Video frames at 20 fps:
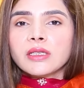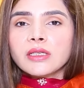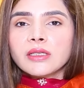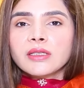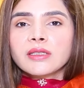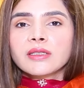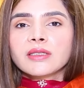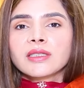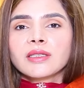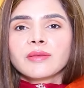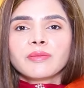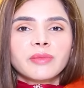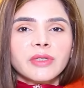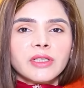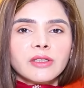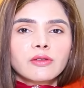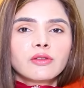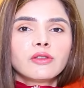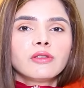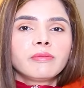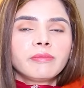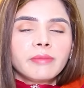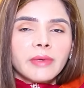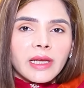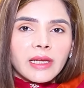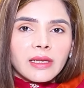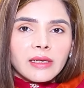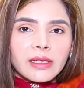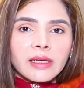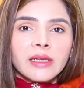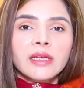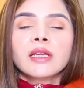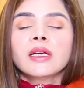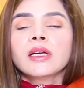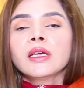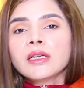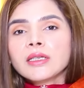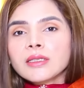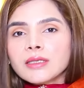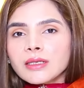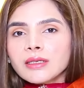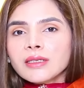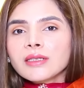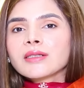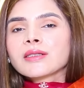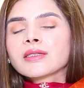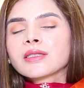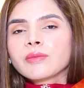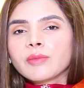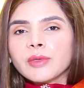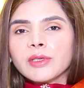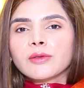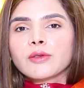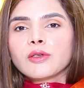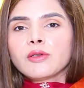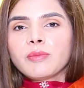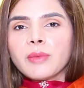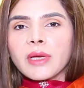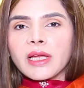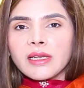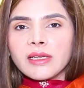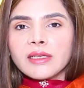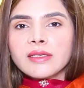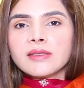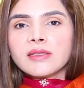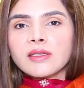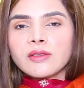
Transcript: डिनर से बिल्कुल पहले डिनर से बिल्कुल पहले